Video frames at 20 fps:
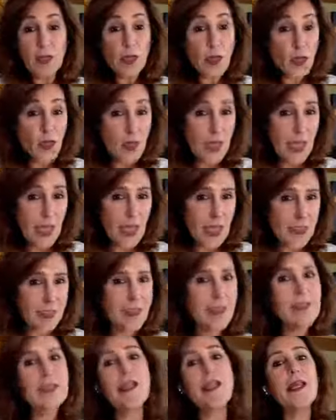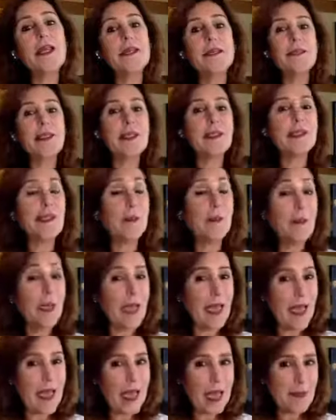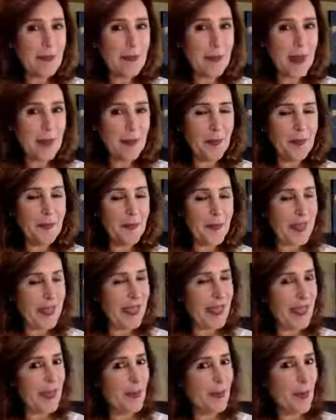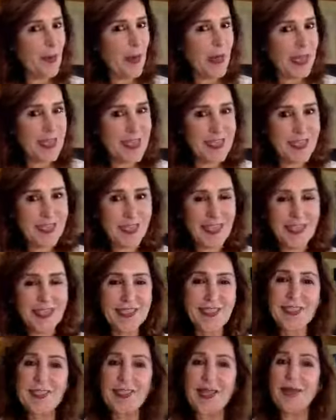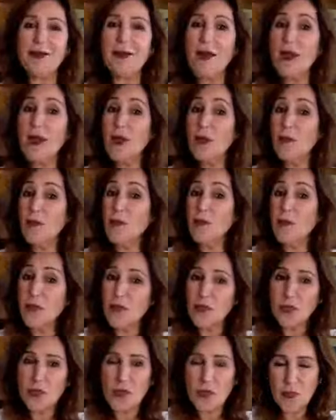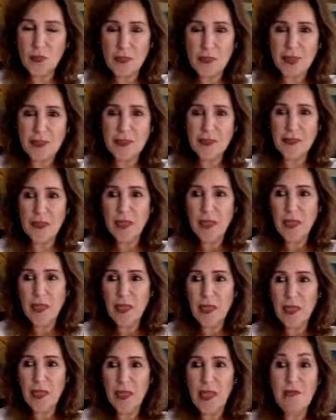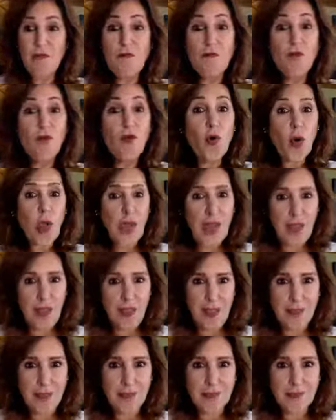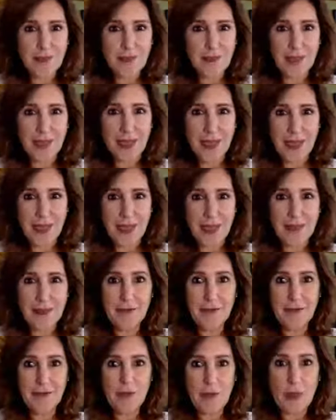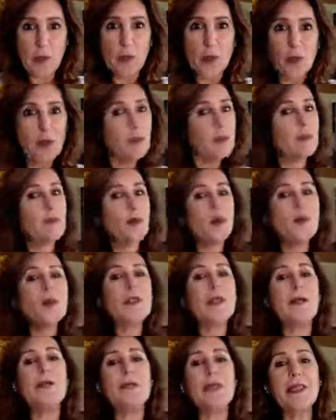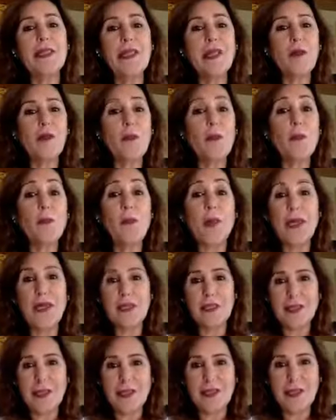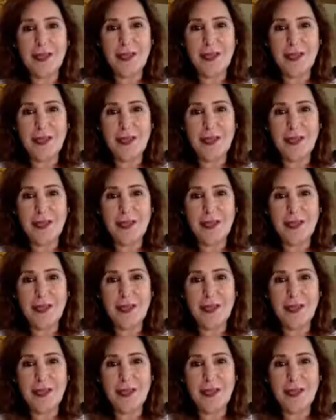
Yo sé que estas creencias también han cambiado. El día de hoy las chicas están mucho más enfocadas en justamente romper estas